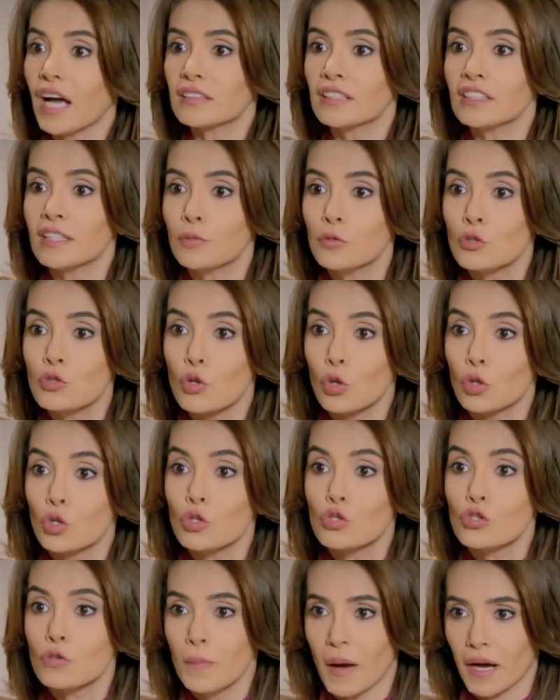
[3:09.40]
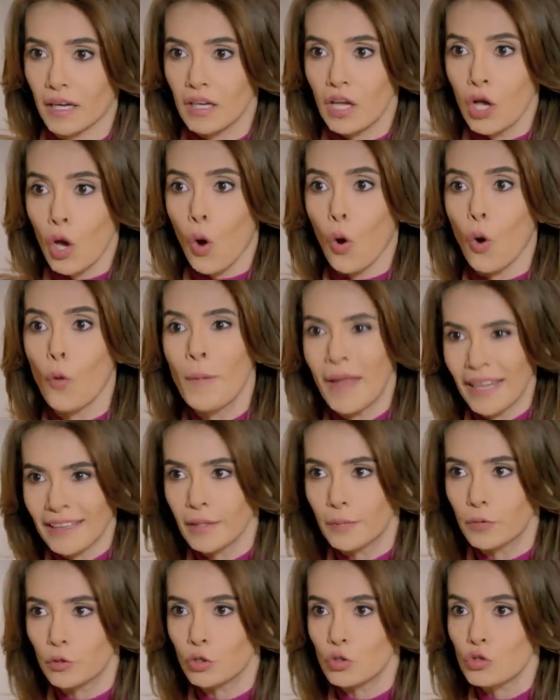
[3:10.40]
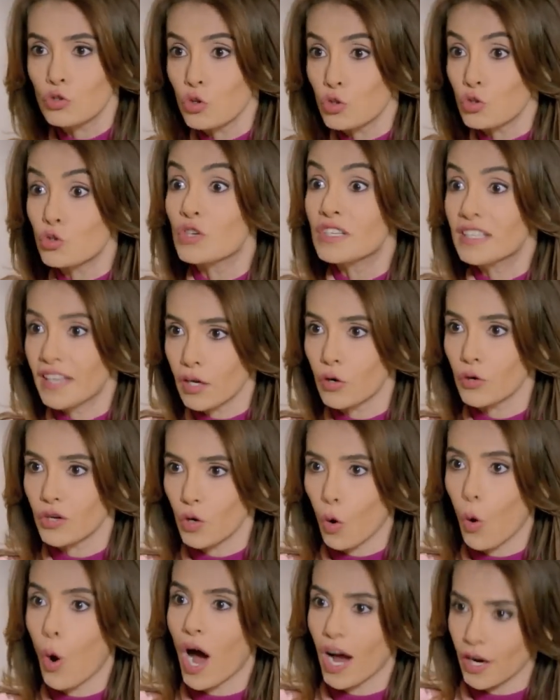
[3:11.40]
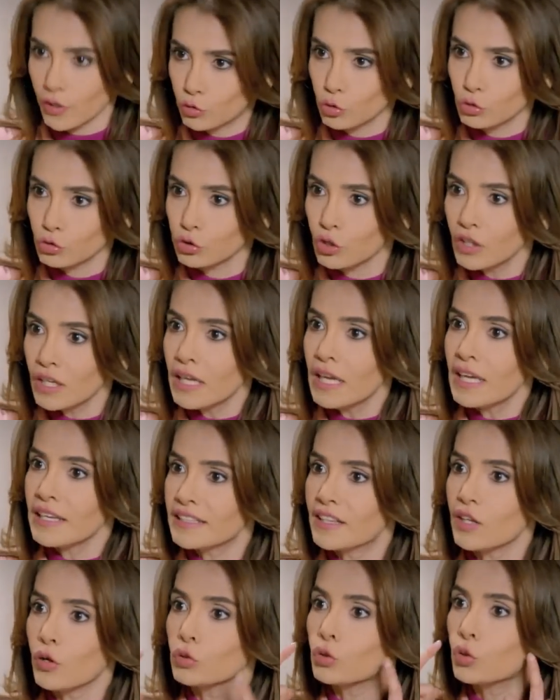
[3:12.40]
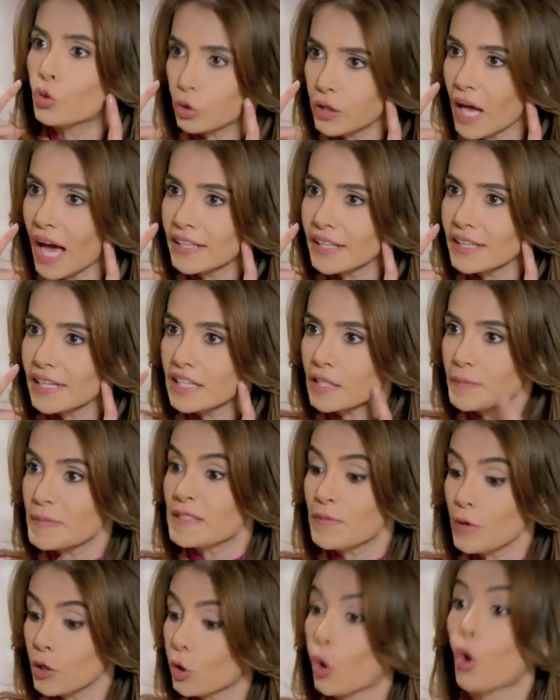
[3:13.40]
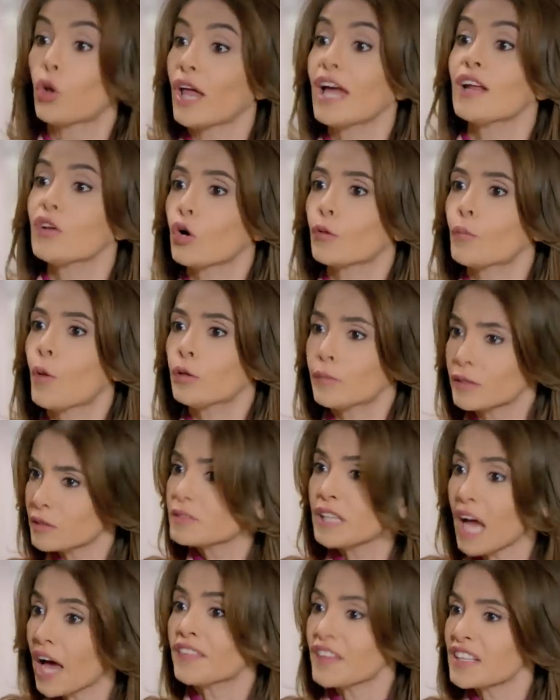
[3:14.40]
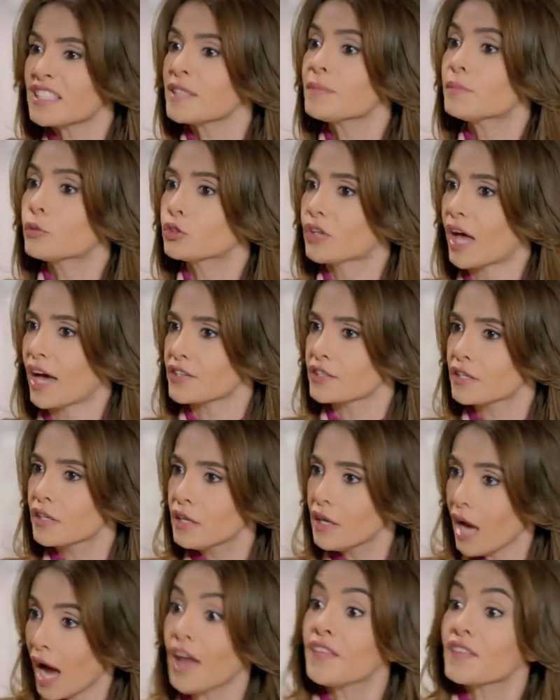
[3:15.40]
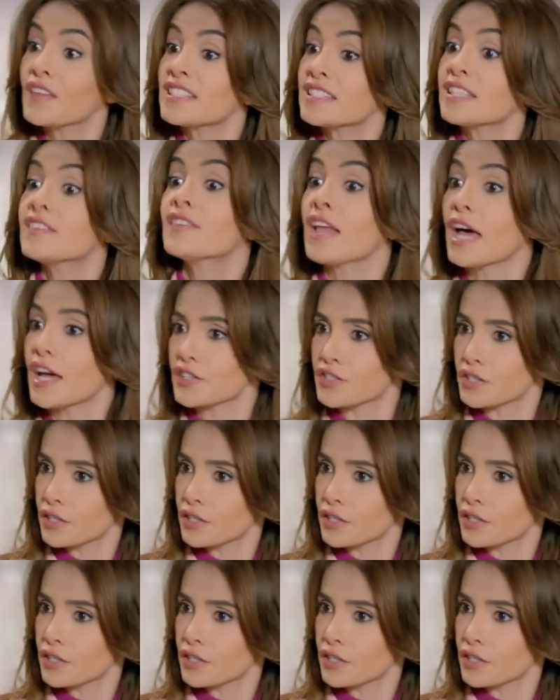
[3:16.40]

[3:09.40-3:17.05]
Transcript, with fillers: aklına bunu sokuyorsun bak. O mendeburun çocuğu gider oraya o haydut gider onun kulağına gelir bizim öyle kolay lokma olmadığımızı anlasın bunlar. Anlasınlar.